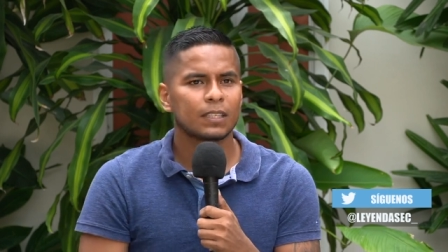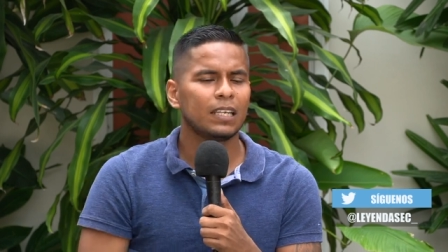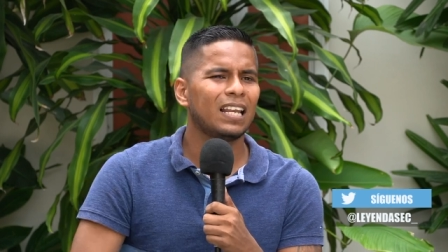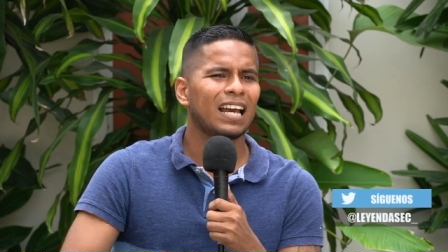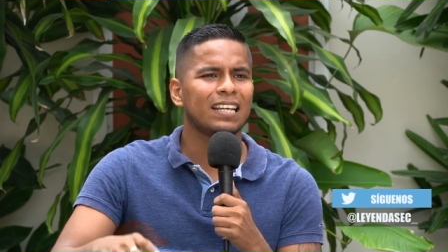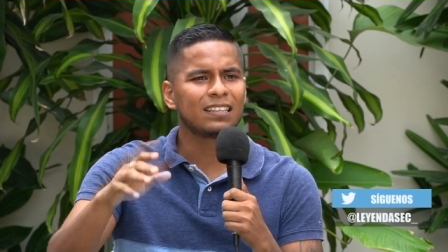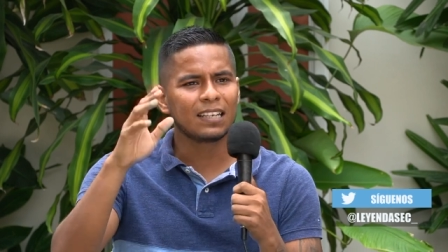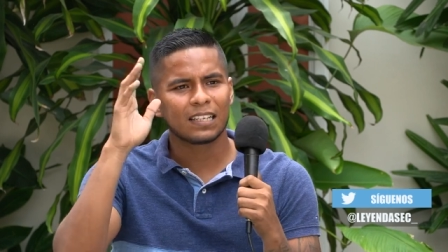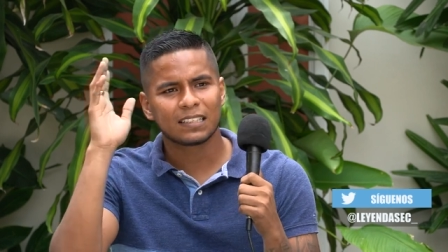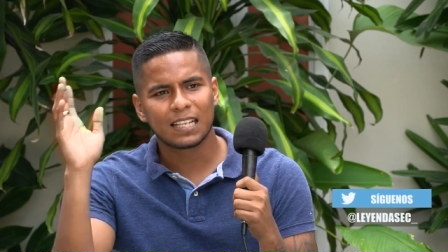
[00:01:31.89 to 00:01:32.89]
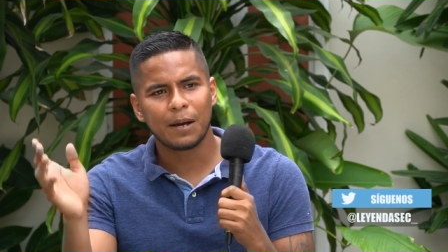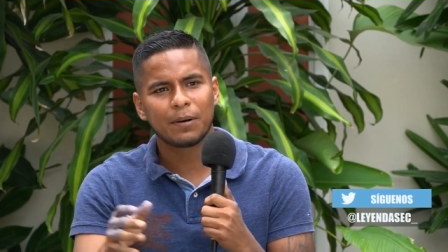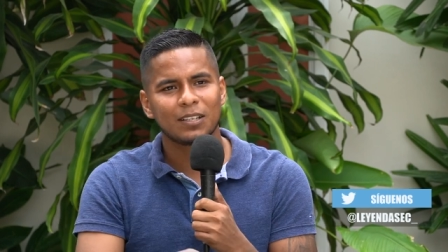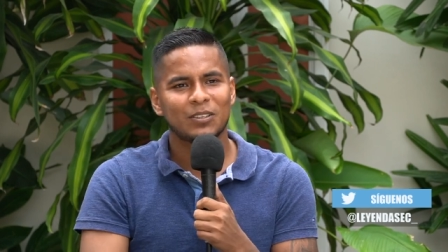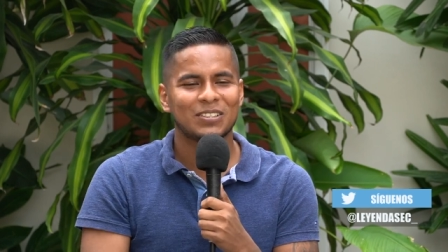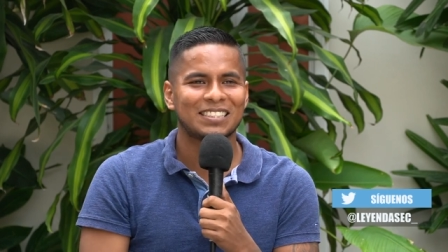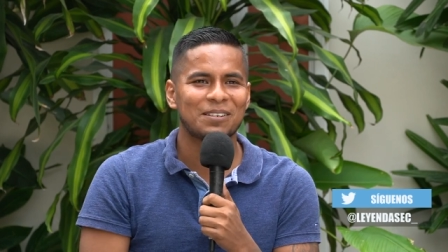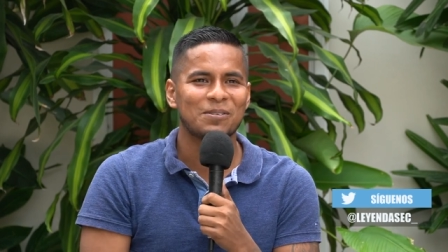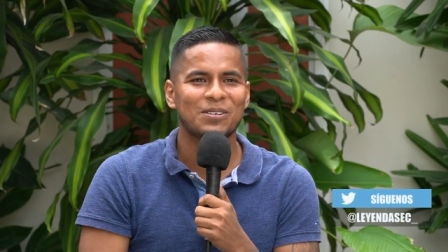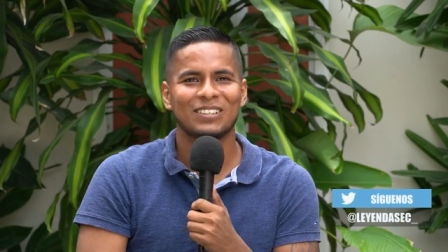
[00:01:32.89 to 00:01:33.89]
Y la gente gritaba dentro de
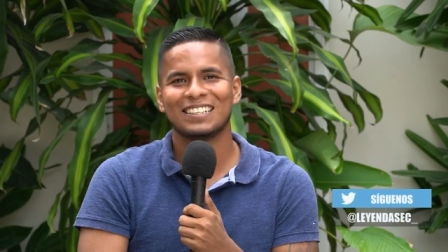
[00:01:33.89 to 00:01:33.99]
ese U.